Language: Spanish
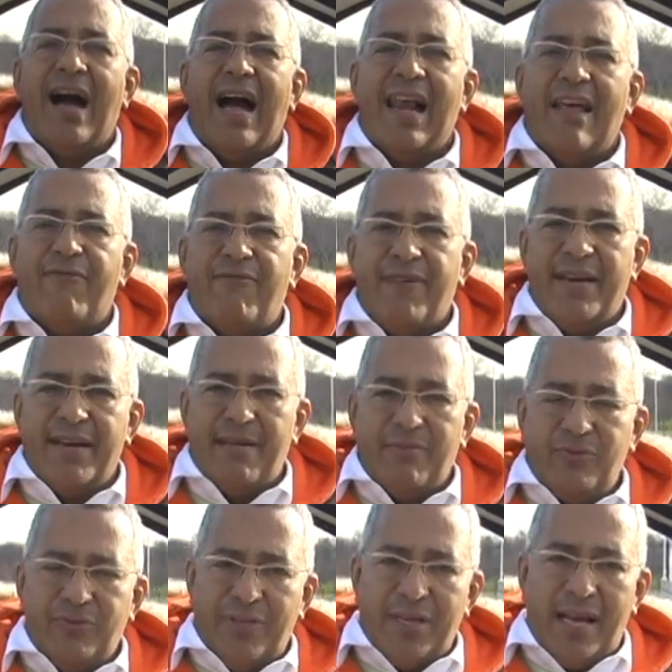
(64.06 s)
a la Feria
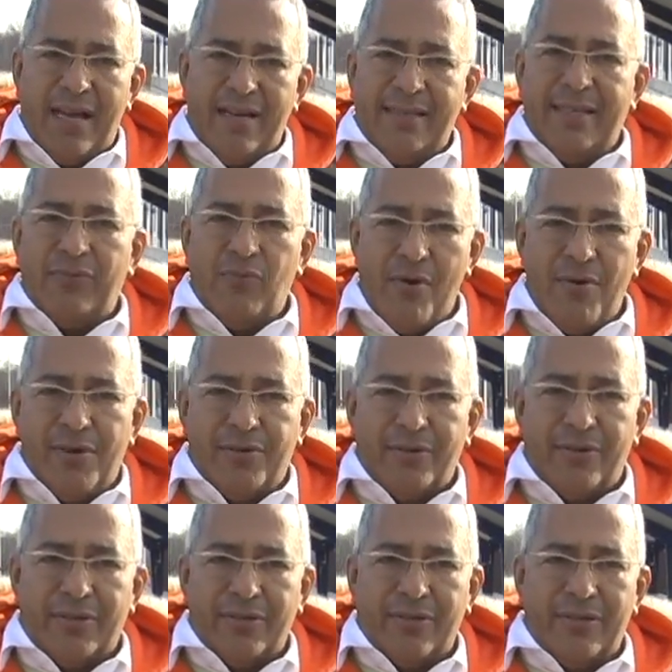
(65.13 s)
Mundial de Nueva
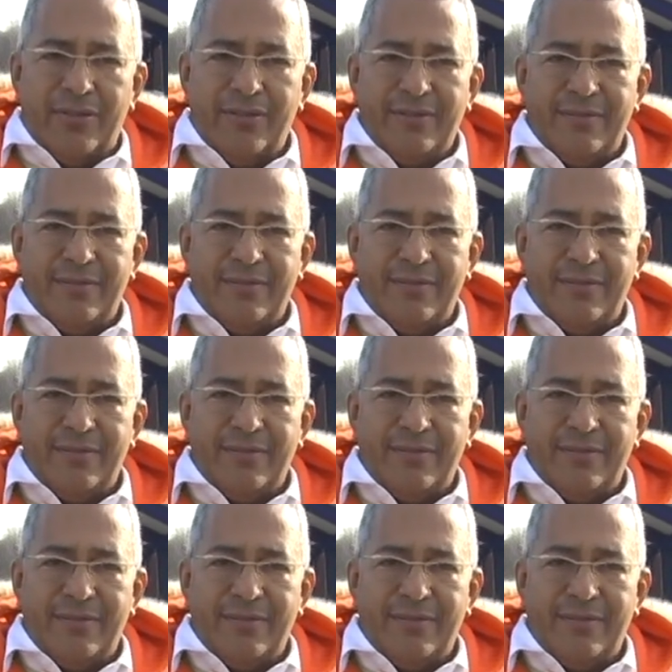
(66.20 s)
York.